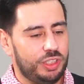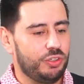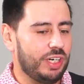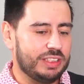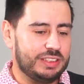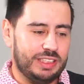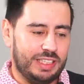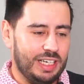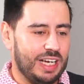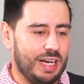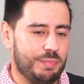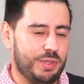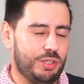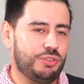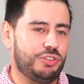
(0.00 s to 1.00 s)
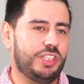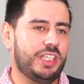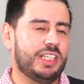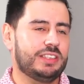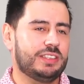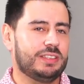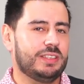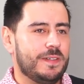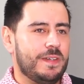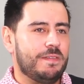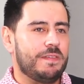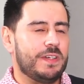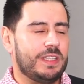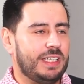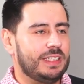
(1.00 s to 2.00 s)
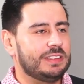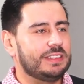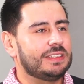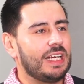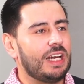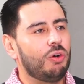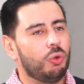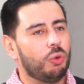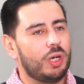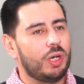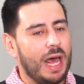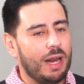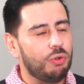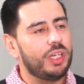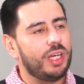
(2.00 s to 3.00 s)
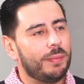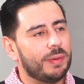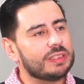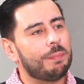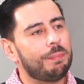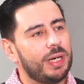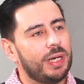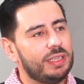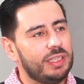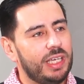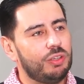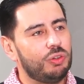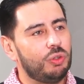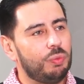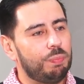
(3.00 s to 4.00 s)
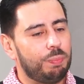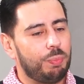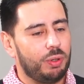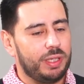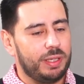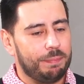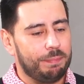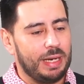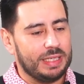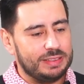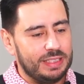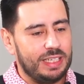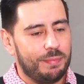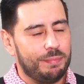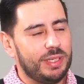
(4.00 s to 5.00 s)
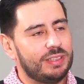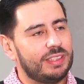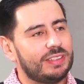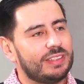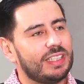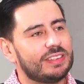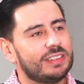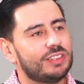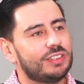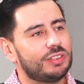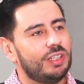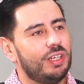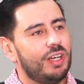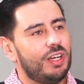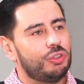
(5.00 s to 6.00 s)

Y ahora sí que el camino sí es, fíjate que sí es algo largo y que vas aprendiendo porque básicamente te haces